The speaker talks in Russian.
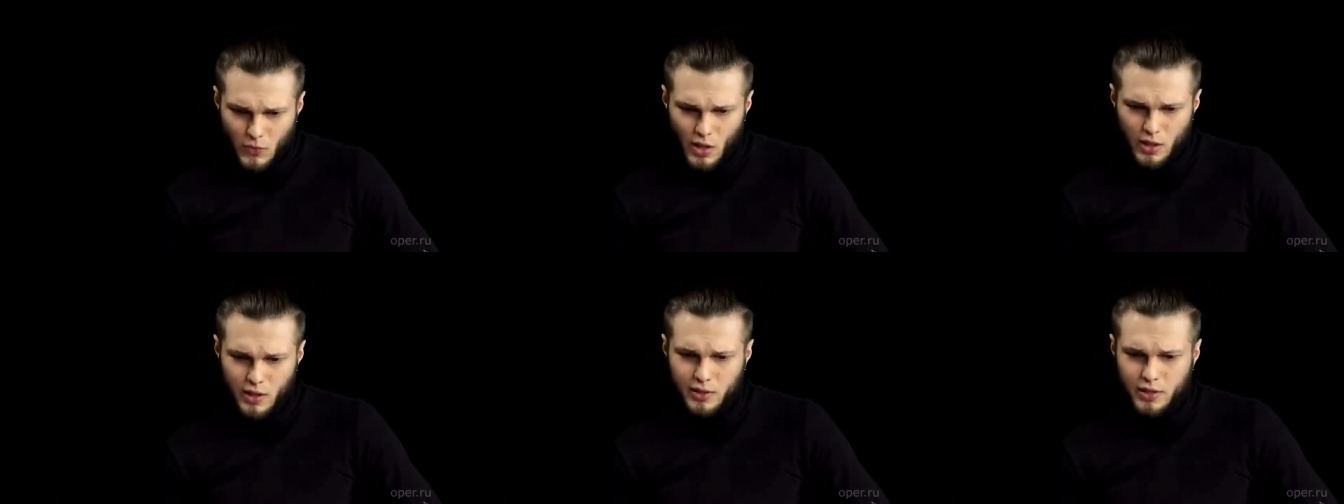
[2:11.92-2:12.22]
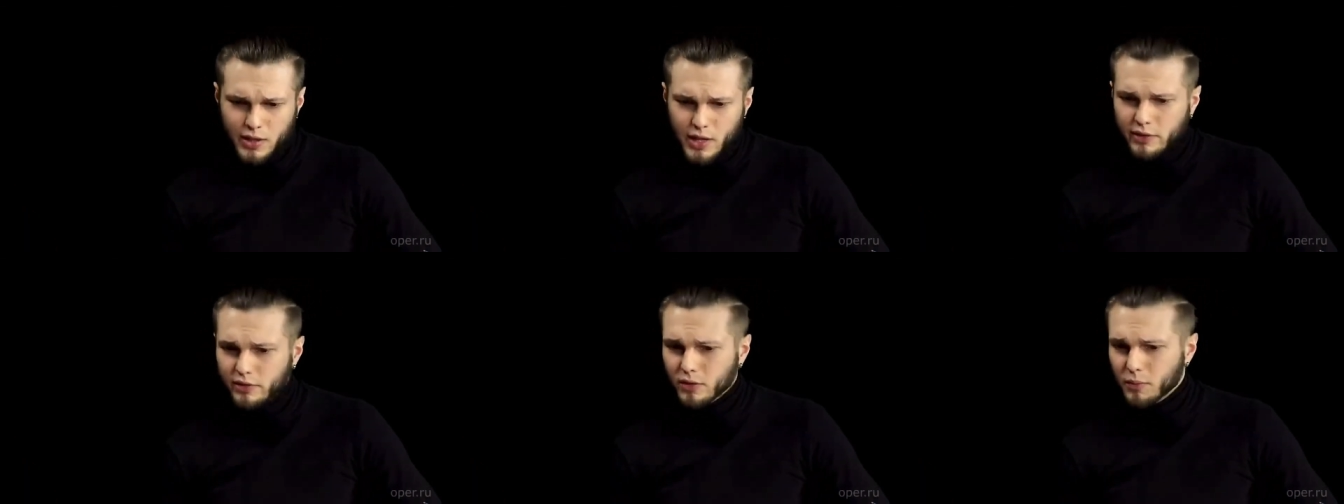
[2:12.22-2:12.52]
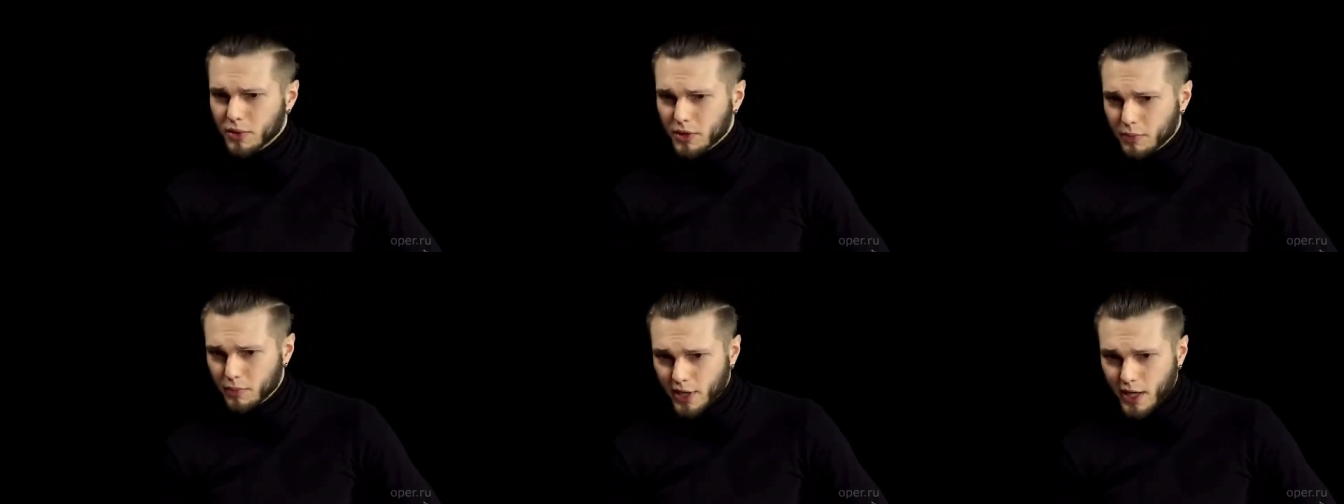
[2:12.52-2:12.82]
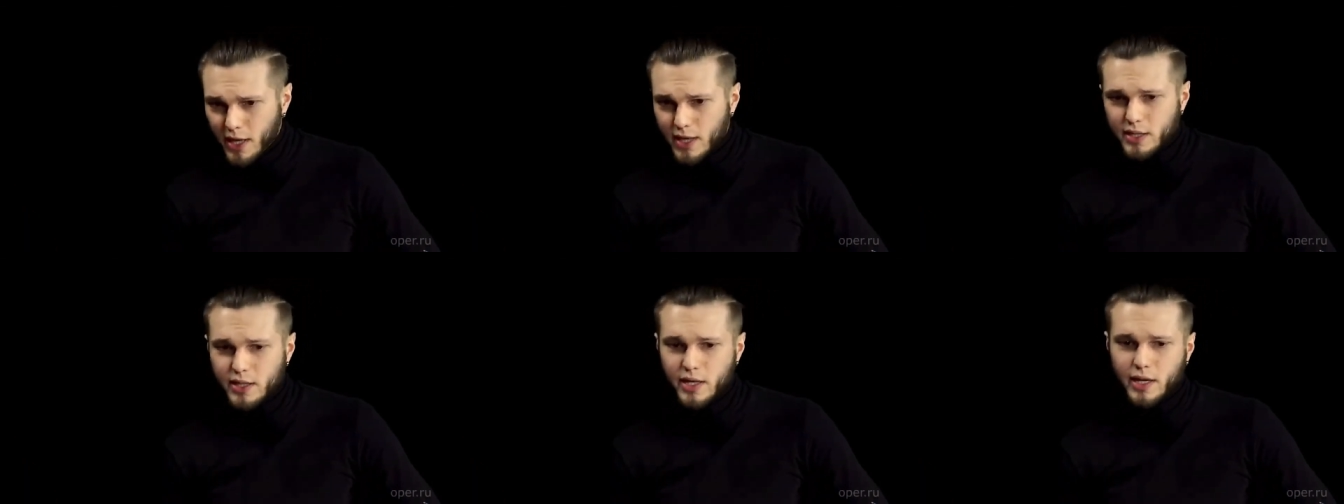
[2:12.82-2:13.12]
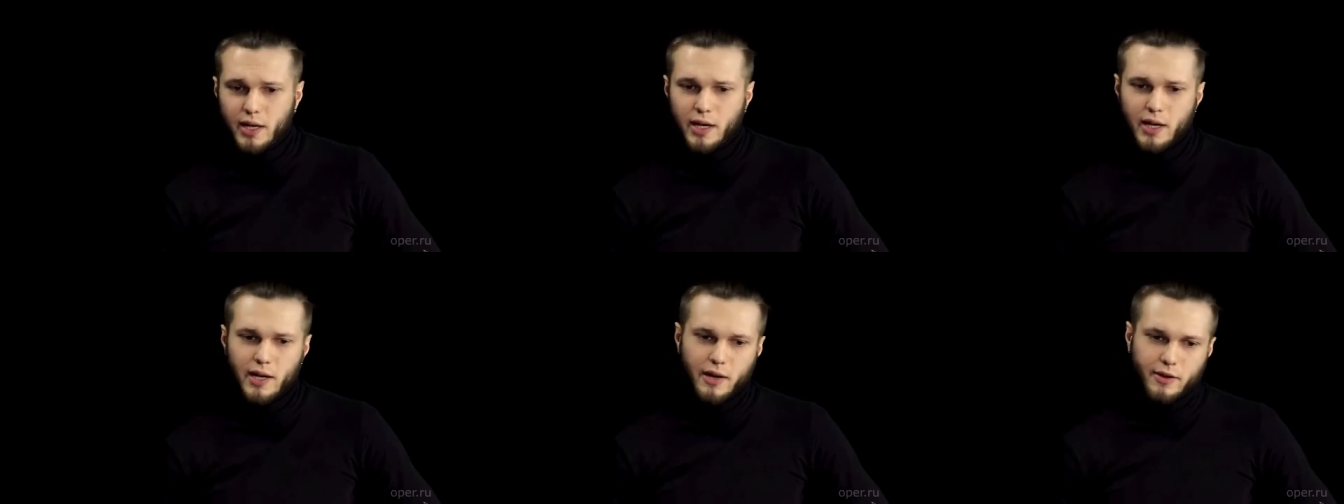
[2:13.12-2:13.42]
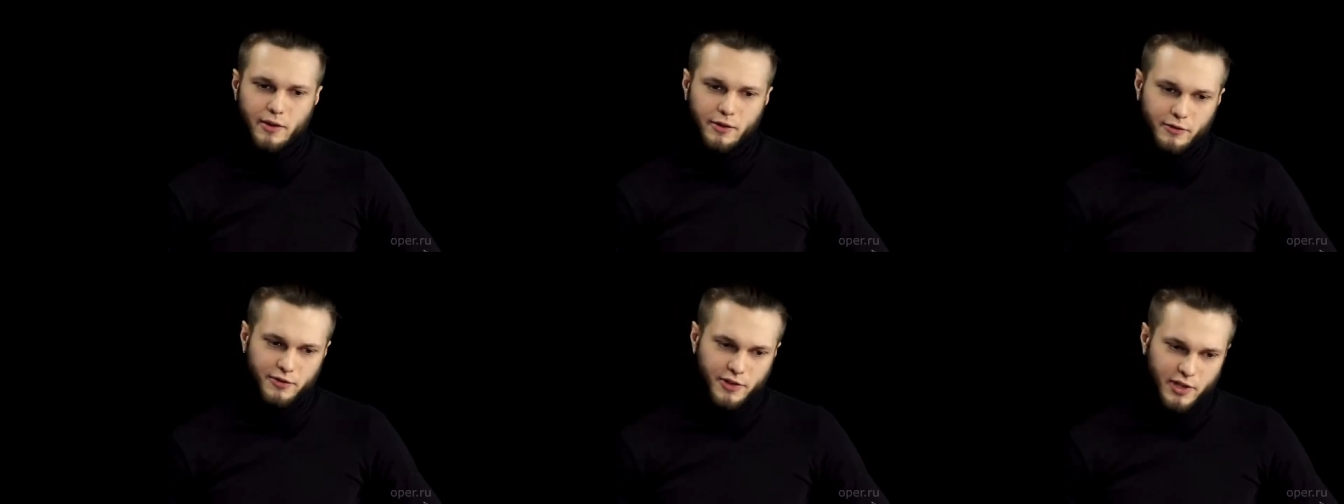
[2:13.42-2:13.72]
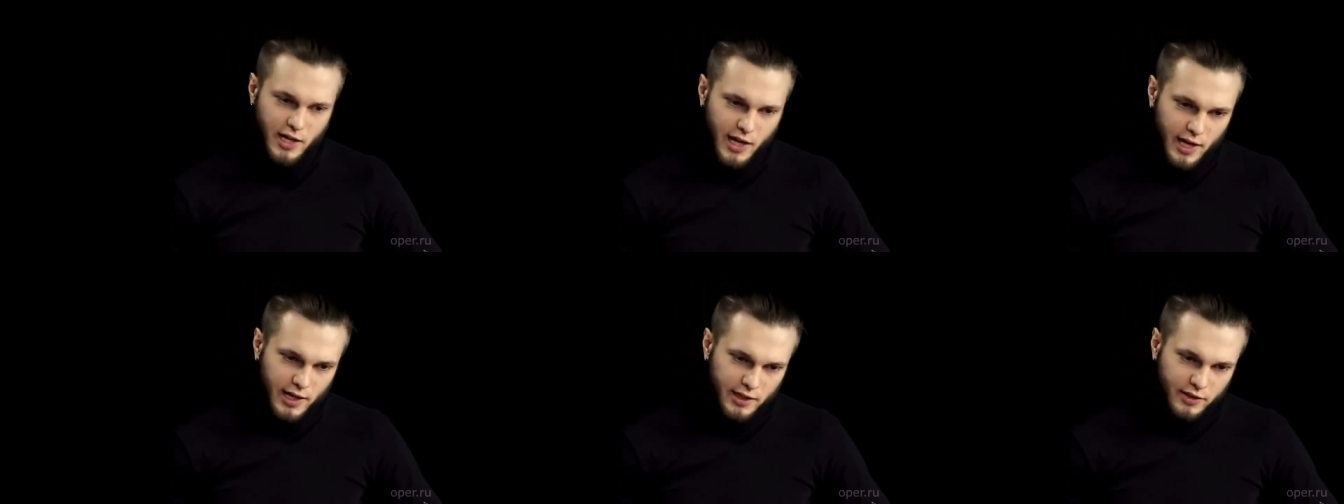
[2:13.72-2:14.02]
конкретного предприятия,
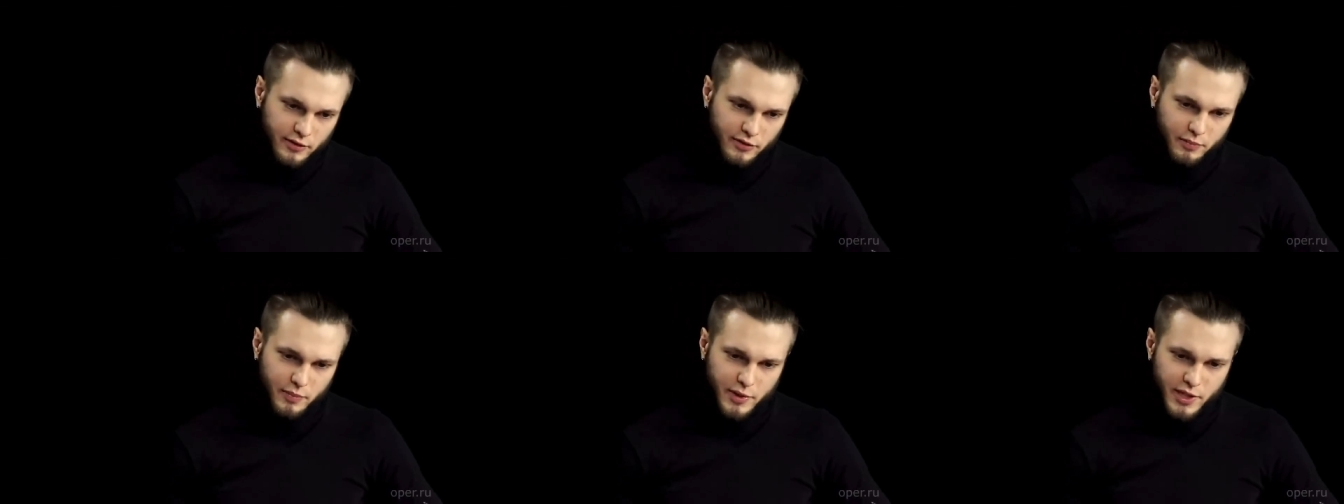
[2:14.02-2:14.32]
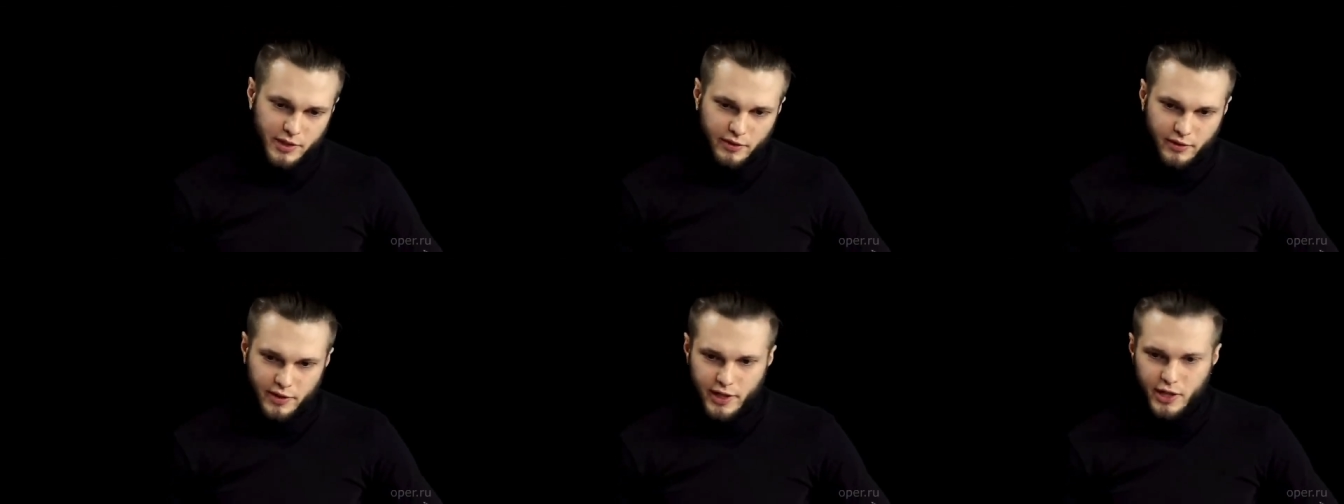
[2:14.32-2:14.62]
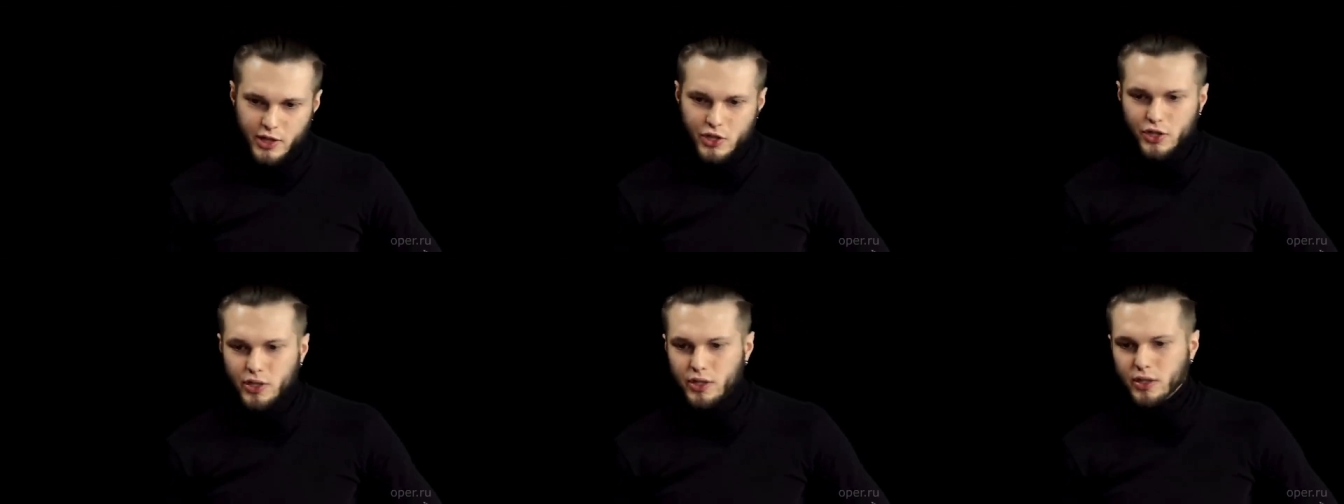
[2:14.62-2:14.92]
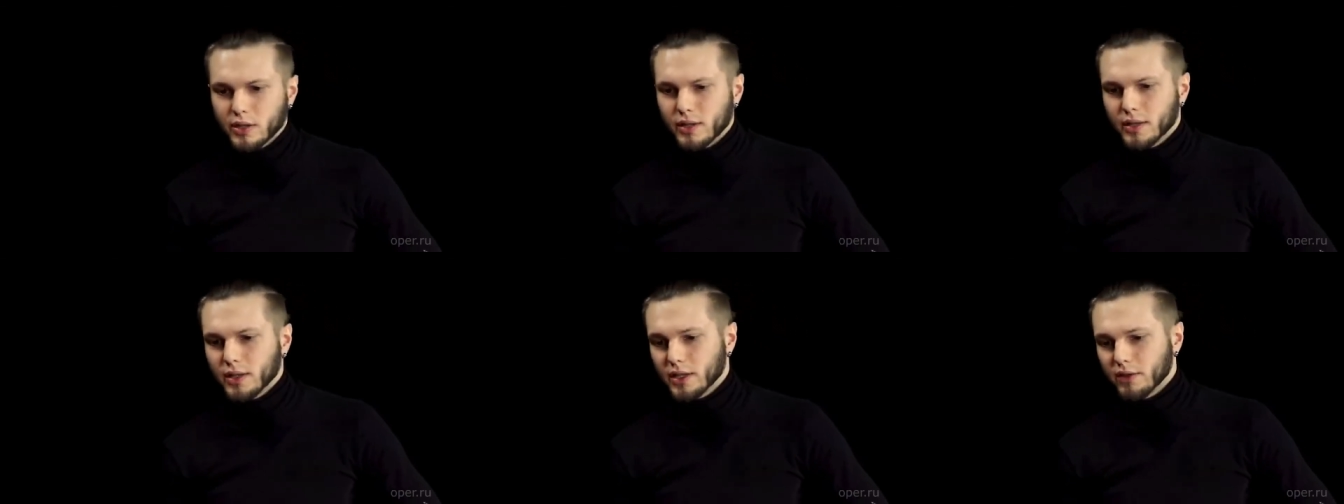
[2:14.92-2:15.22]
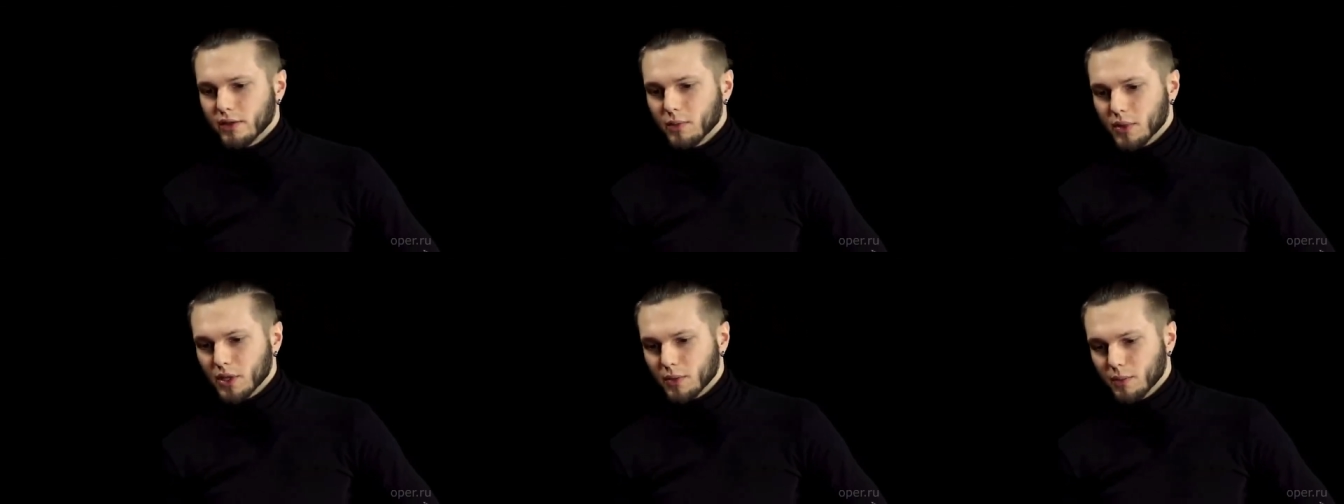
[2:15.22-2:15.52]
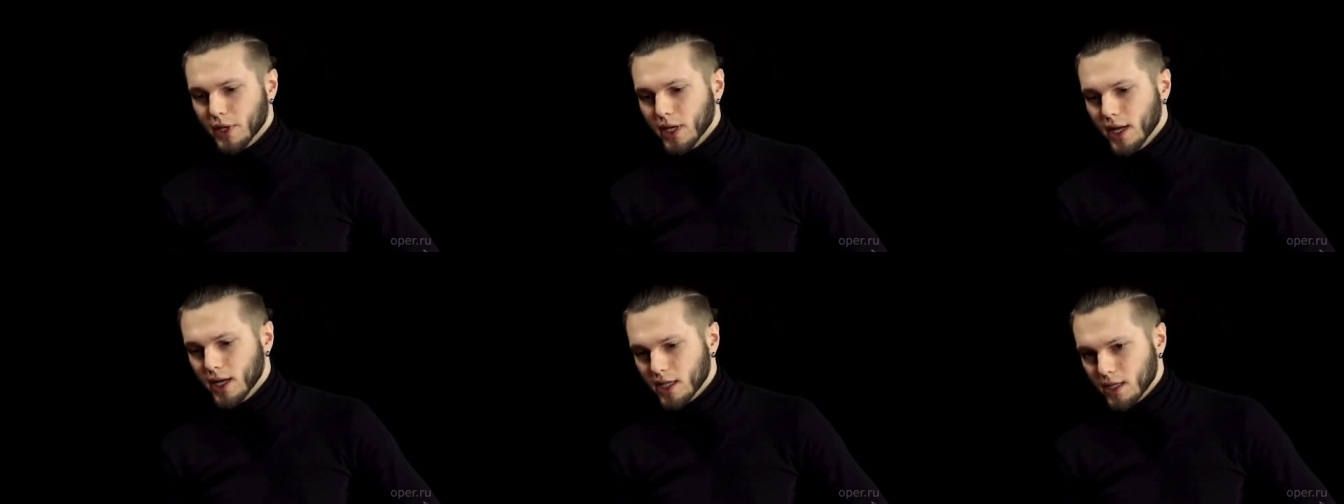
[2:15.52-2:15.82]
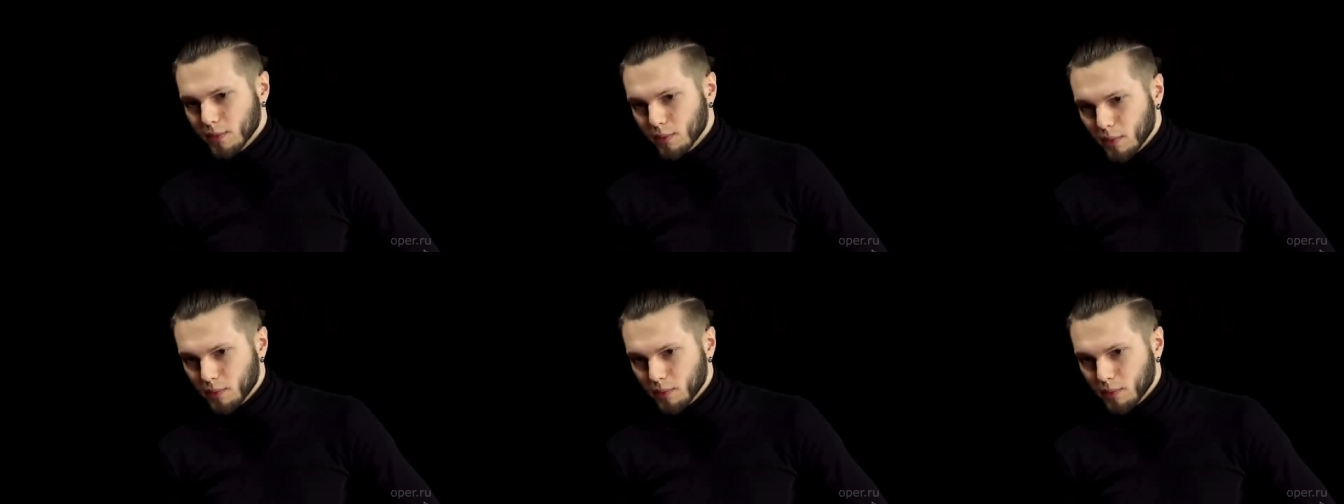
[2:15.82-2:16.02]
вникание в противоречия этого предприятия,